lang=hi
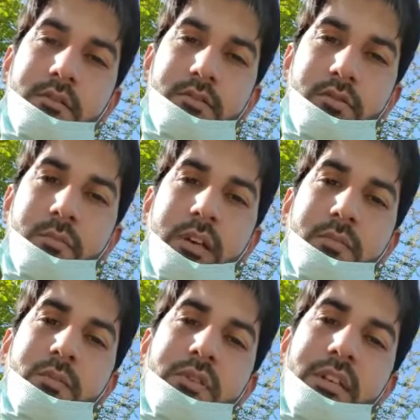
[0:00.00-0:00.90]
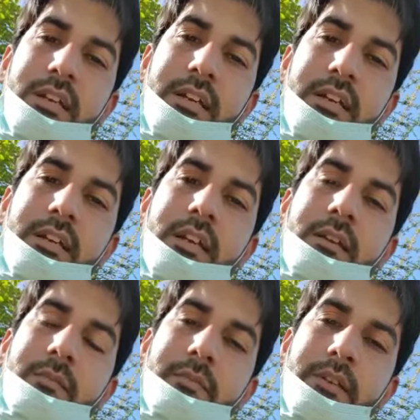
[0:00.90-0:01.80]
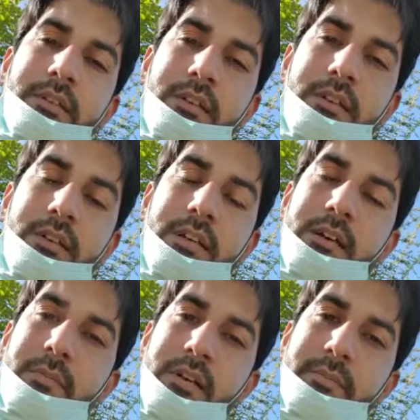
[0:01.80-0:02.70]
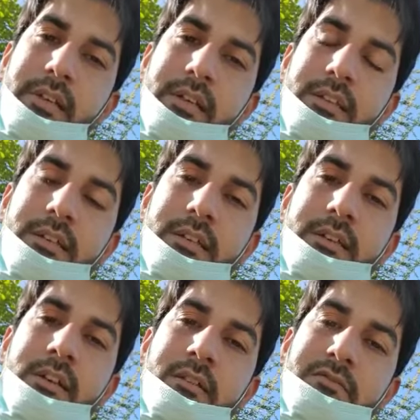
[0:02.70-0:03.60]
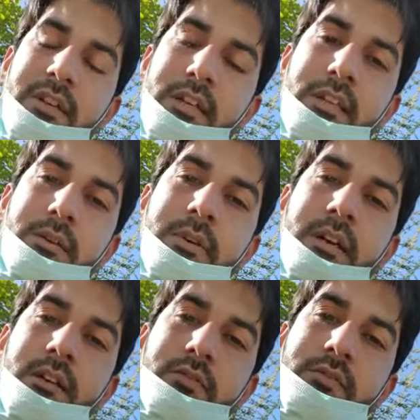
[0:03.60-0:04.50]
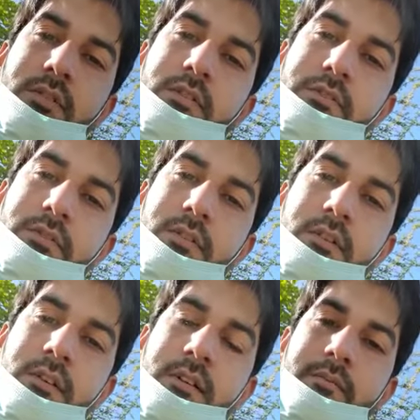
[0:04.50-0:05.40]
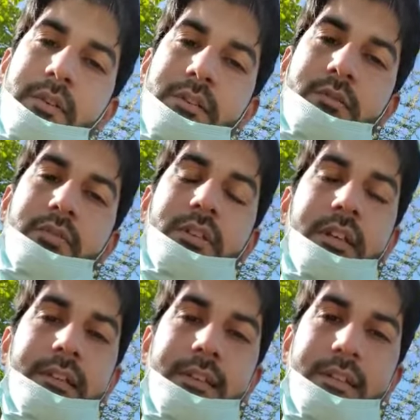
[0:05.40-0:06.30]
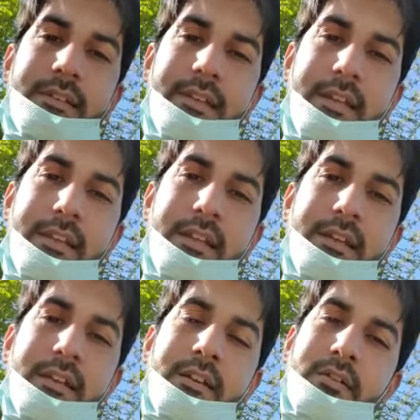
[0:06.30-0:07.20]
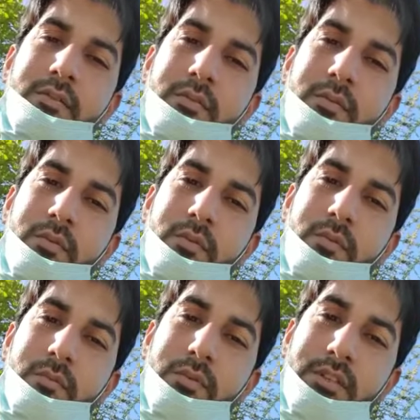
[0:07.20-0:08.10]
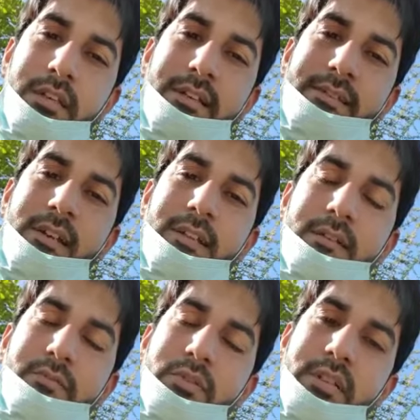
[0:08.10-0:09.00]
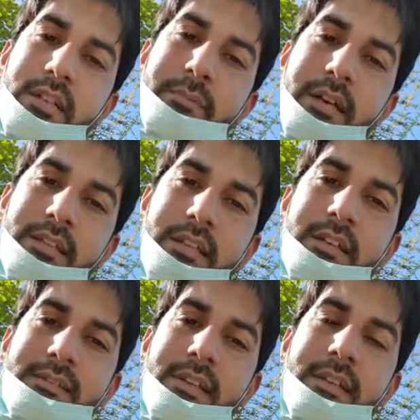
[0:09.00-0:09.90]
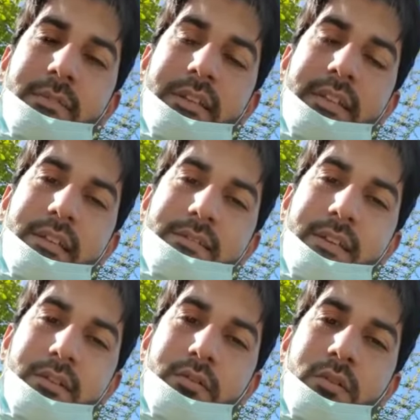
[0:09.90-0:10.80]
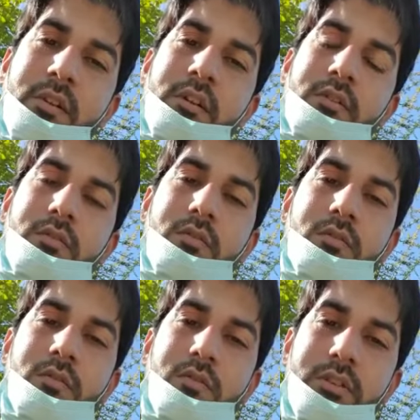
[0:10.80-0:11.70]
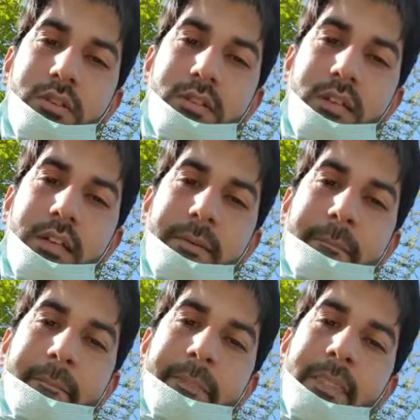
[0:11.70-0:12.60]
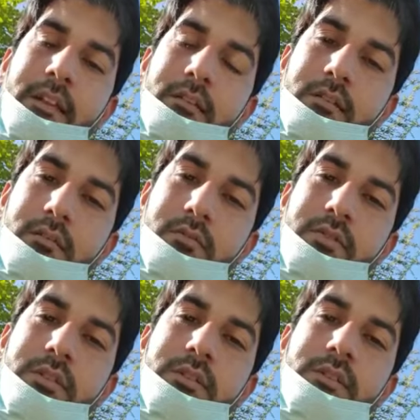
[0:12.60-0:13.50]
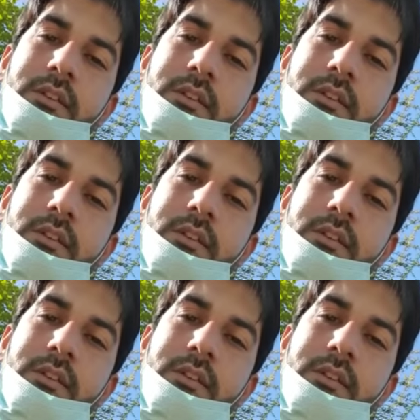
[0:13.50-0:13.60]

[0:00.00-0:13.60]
शुरू में आपको मुश्किल लगेगी बेशक अल्लाह पाक भी कहता है फ़ाइन न मालुसरीसरा बेशक मुश्किल के साथ आसानी है तो मुश्किल के साथ मुश्किल के बाद ही आसानी मिलती है इंसान को तो कोशिश करें आ, कोशिश